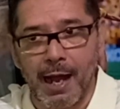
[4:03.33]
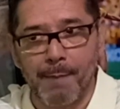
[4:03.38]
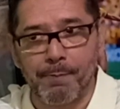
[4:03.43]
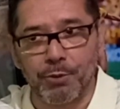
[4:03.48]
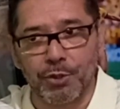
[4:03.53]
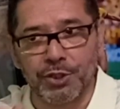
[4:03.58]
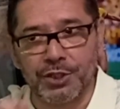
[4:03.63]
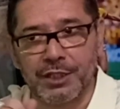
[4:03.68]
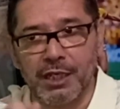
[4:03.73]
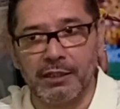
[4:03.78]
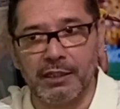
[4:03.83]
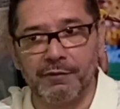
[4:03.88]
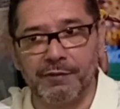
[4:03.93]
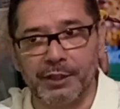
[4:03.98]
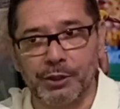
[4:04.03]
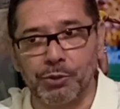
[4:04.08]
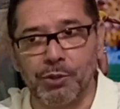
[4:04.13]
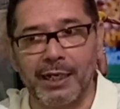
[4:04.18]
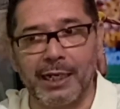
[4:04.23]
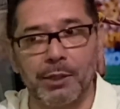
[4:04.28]
apostando em
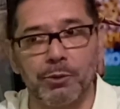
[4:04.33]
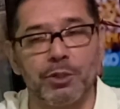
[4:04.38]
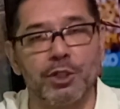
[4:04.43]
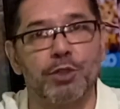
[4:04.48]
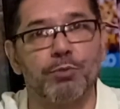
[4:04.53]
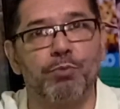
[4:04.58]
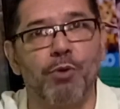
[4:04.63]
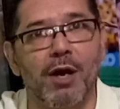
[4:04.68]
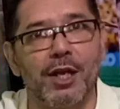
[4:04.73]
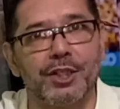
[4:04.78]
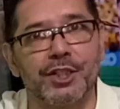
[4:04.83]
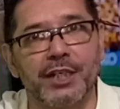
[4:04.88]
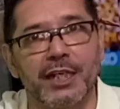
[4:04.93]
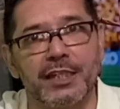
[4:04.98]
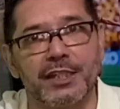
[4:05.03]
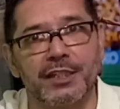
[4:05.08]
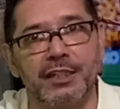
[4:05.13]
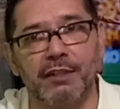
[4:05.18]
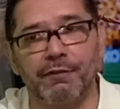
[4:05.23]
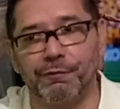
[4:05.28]
vitória do Esporte
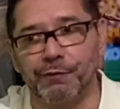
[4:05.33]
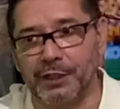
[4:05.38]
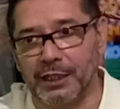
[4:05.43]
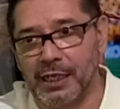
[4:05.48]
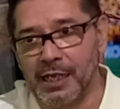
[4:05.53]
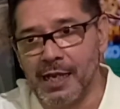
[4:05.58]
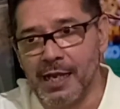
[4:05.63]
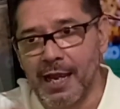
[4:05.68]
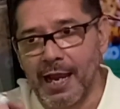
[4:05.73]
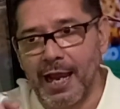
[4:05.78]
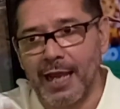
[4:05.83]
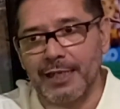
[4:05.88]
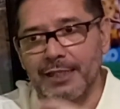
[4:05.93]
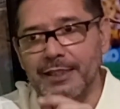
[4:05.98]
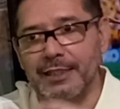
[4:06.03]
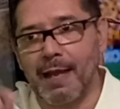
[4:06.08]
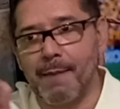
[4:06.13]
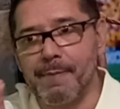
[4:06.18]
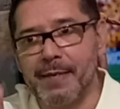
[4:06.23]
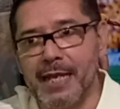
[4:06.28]
Recife.
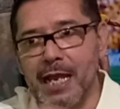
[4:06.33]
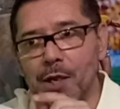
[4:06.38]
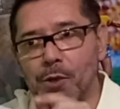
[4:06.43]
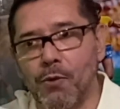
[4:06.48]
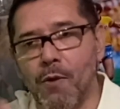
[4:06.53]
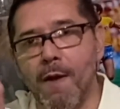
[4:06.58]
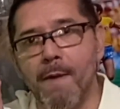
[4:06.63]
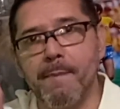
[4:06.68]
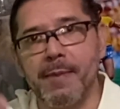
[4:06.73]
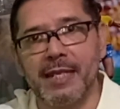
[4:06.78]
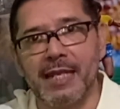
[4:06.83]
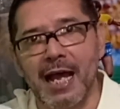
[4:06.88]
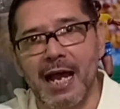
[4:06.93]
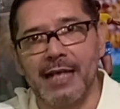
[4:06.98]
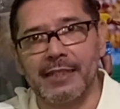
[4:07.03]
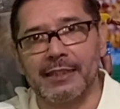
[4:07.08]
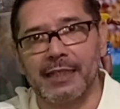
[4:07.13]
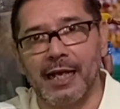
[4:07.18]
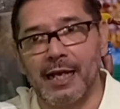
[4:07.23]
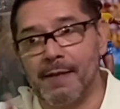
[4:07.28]
Esta minha
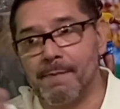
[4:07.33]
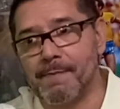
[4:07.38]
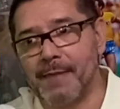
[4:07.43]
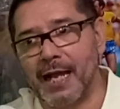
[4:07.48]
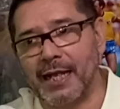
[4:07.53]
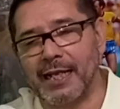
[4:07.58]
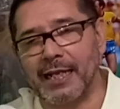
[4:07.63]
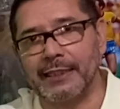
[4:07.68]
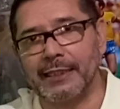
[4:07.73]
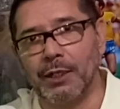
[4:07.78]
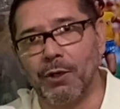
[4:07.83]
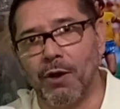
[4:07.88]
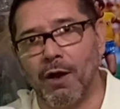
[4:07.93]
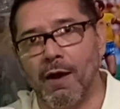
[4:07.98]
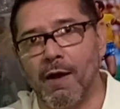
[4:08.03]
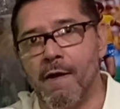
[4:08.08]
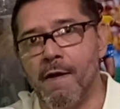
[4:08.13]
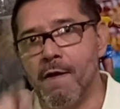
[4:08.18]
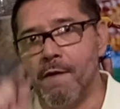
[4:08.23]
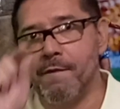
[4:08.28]
combinada na
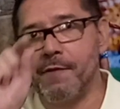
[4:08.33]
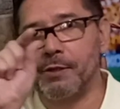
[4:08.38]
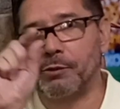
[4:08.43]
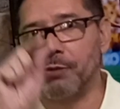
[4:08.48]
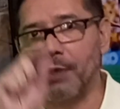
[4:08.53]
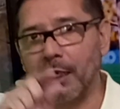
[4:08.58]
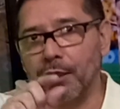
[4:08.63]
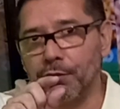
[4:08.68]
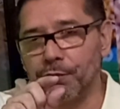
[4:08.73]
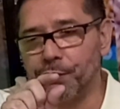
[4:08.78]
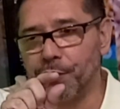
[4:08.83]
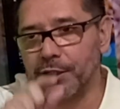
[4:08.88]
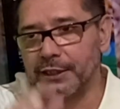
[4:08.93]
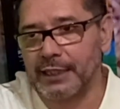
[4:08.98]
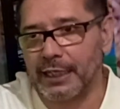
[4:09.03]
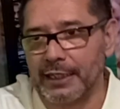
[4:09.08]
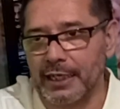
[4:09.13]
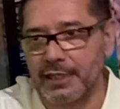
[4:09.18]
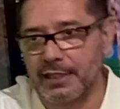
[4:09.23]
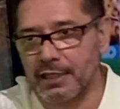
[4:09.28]
KTO. Vitória do
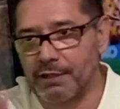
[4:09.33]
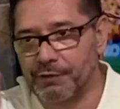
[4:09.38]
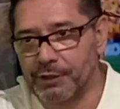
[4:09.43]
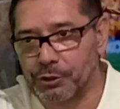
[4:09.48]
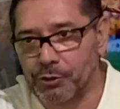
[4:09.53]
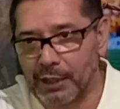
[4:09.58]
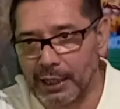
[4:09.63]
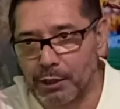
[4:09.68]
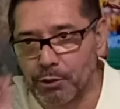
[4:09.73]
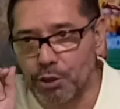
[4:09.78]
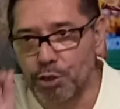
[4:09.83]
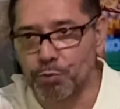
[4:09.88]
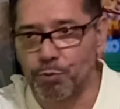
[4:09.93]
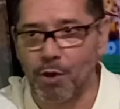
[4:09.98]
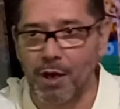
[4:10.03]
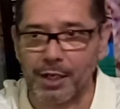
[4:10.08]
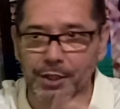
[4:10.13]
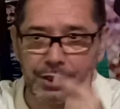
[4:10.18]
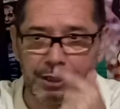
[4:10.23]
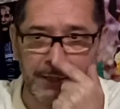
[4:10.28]
Fortaleza, vitória do
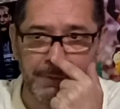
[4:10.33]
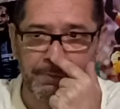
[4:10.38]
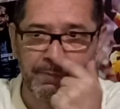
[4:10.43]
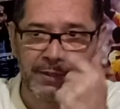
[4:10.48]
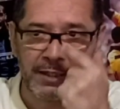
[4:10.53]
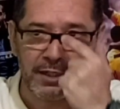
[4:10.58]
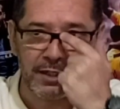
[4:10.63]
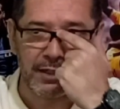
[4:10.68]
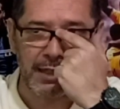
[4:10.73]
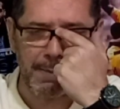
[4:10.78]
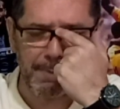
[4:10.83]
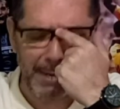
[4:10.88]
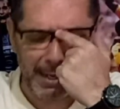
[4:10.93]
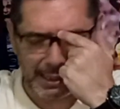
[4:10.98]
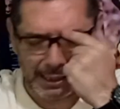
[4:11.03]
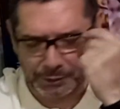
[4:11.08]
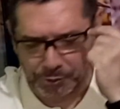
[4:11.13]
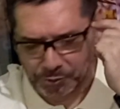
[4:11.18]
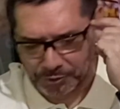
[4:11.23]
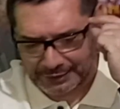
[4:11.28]
Esporte, está
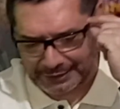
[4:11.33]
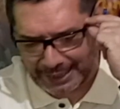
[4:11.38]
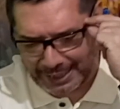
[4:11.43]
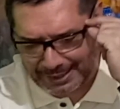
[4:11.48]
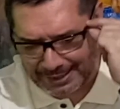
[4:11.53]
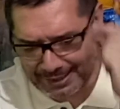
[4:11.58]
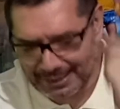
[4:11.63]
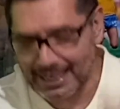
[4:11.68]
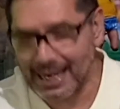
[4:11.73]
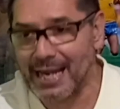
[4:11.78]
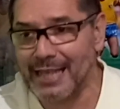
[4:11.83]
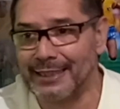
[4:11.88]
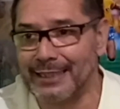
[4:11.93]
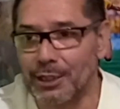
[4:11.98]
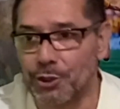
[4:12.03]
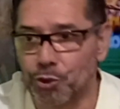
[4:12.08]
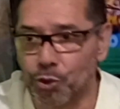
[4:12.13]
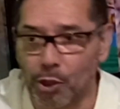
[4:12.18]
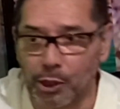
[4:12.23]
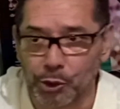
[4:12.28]
pagando
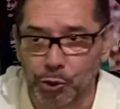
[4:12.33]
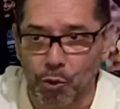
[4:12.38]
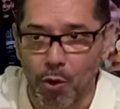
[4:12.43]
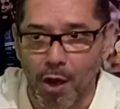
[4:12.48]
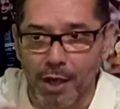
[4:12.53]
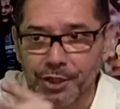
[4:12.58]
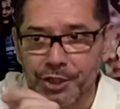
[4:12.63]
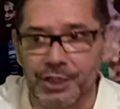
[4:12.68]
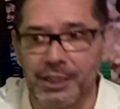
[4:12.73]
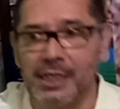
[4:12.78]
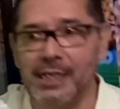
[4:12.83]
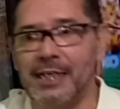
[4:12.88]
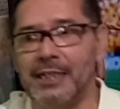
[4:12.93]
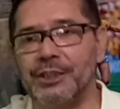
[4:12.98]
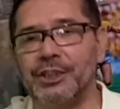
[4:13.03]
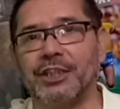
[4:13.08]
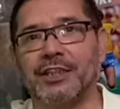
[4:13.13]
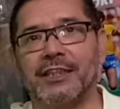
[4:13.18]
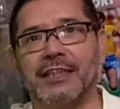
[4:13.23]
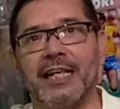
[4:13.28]
3,18. Odd
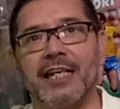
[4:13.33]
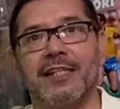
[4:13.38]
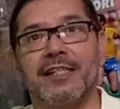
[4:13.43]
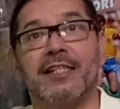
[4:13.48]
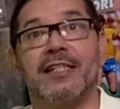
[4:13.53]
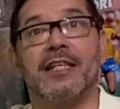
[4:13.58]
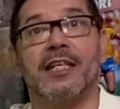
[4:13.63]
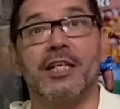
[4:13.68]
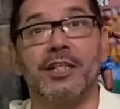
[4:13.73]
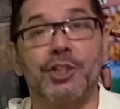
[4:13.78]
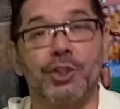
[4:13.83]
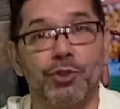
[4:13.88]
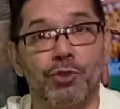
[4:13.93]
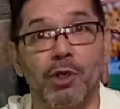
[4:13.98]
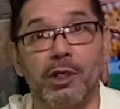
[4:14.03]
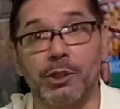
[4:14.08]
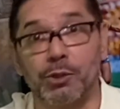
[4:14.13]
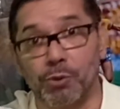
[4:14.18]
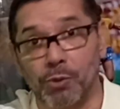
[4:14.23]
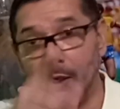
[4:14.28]
de
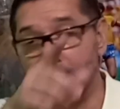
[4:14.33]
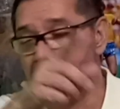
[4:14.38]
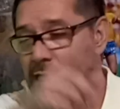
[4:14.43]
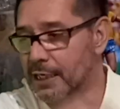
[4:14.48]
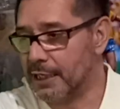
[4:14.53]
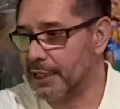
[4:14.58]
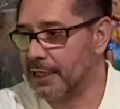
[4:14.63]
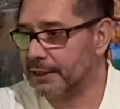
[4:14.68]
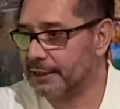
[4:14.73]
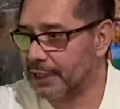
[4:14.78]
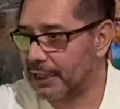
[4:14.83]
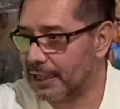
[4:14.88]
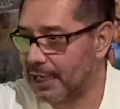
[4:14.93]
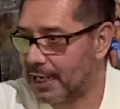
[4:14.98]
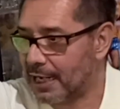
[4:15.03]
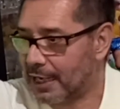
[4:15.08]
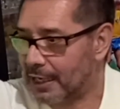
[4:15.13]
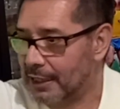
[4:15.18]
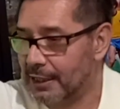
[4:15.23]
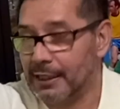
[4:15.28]
3,18. Entra
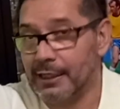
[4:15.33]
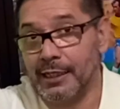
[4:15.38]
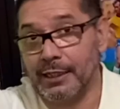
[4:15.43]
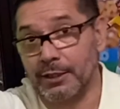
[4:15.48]
lá,